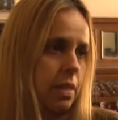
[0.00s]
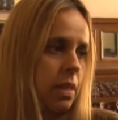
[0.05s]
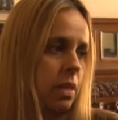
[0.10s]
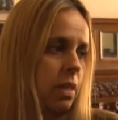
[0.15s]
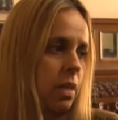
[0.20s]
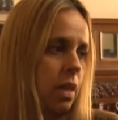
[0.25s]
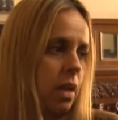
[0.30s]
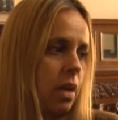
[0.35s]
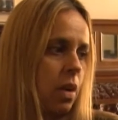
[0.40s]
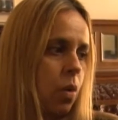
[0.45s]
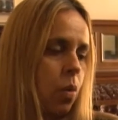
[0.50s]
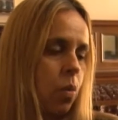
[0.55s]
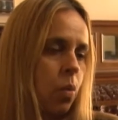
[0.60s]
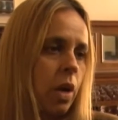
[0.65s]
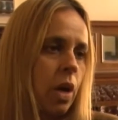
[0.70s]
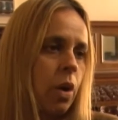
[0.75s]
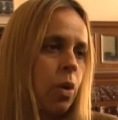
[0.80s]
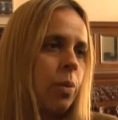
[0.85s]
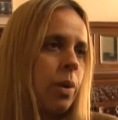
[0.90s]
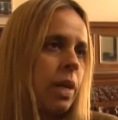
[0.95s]
ser
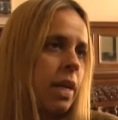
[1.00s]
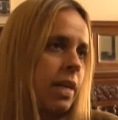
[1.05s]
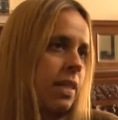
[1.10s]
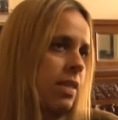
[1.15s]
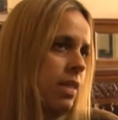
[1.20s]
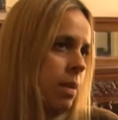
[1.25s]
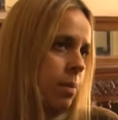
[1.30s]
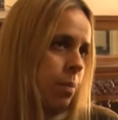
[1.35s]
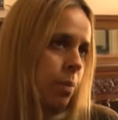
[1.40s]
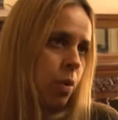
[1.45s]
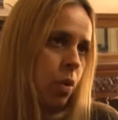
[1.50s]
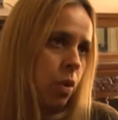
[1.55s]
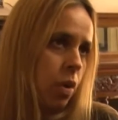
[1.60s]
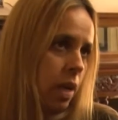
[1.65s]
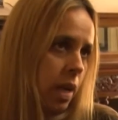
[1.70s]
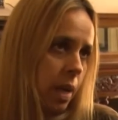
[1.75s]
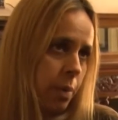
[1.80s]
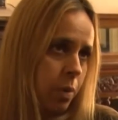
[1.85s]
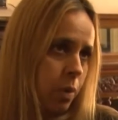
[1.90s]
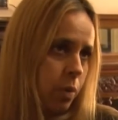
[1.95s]
una obra hecha
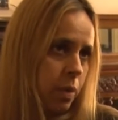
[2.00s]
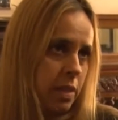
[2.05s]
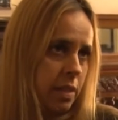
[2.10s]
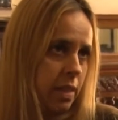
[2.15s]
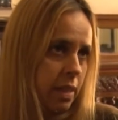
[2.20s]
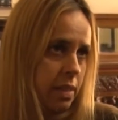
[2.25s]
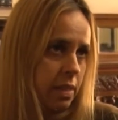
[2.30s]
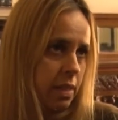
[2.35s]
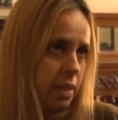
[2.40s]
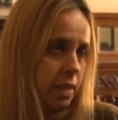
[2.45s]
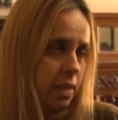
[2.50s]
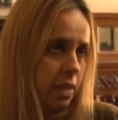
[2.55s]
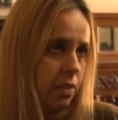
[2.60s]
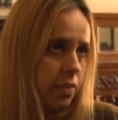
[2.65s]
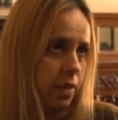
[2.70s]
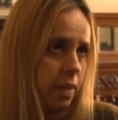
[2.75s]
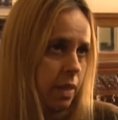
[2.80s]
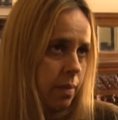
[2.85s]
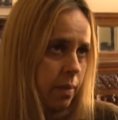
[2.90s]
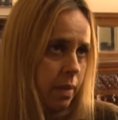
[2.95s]
por la provincia de Santa
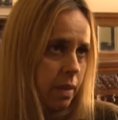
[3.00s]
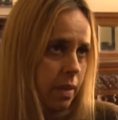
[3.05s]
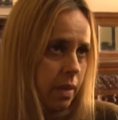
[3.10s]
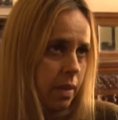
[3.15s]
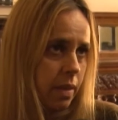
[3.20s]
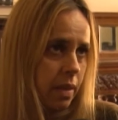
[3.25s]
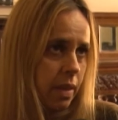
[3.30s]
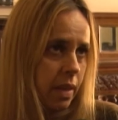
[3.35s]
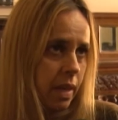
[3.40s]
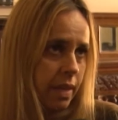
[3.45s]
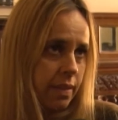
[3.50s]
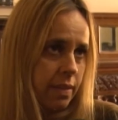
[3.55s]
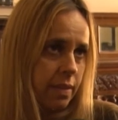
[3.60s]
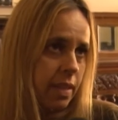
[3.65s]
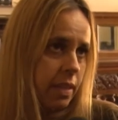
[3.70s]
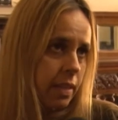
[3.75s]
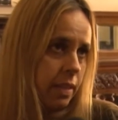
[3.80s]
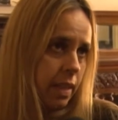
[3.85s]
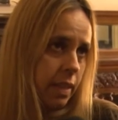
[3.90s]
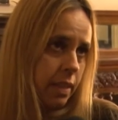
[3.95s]
Fe.
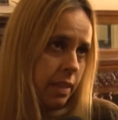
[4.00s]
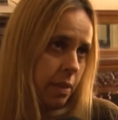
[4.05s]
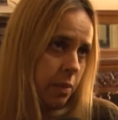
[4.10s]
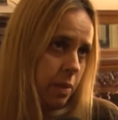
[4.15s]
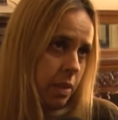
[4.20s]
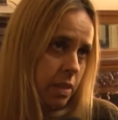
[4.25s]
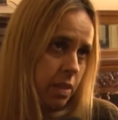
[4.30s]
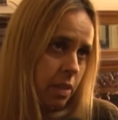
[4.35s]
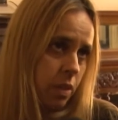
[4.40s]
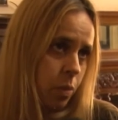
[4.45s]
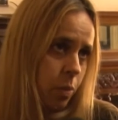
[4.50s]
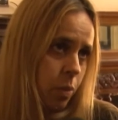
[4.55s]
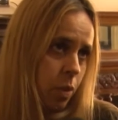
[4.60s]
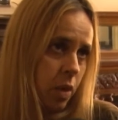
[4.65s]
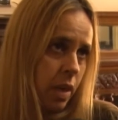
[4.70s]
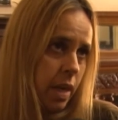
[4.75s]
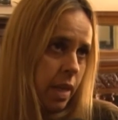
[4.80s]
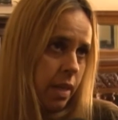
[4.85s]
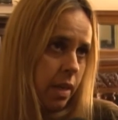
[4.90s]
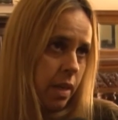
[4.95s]
Así está establecido
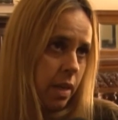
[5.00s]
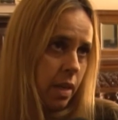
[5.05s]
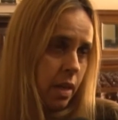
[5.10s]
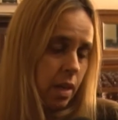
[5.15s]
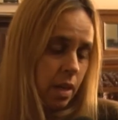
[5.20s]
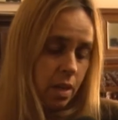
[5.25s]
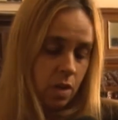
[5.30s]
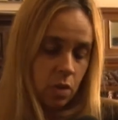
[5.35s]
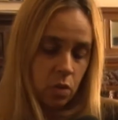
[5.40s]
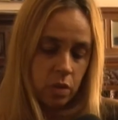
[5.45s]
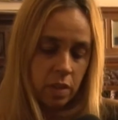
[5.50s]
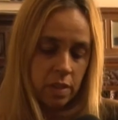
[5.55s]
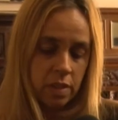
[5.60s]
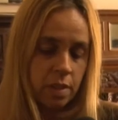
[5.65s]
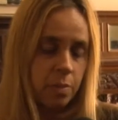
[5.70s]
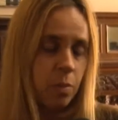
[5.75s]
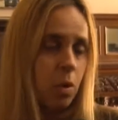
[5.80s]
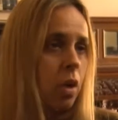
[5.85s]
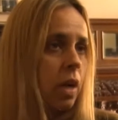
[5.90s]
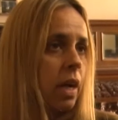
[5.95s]
por ley. Nos
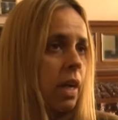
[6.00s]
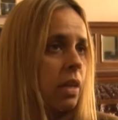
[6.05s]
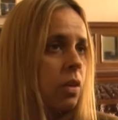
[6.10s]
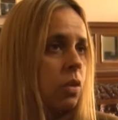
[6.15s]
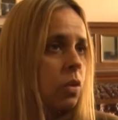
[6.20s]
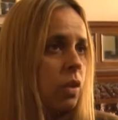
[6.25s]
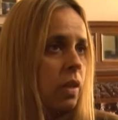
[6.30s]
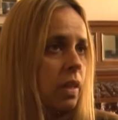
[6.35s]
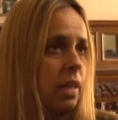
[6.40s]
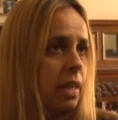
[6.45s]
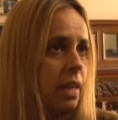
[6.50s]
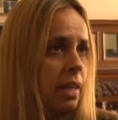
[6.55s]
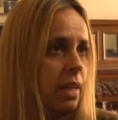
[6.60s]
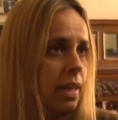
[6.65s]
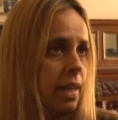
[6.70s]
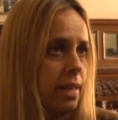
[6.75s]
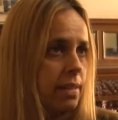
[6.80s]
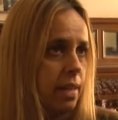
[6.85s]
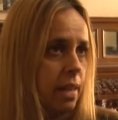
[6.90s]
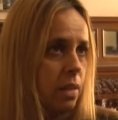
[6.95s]
hacemos cargo de
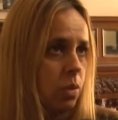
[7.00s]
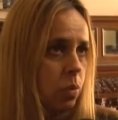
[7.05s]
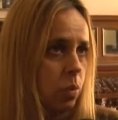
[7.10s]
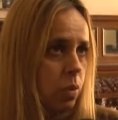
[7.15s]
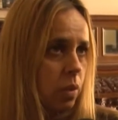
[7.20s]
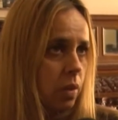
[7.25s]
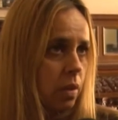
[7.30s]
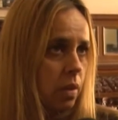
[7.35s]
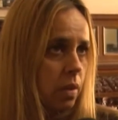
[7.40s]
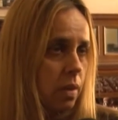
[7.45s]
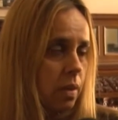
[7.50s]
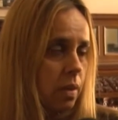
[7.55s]
la salud.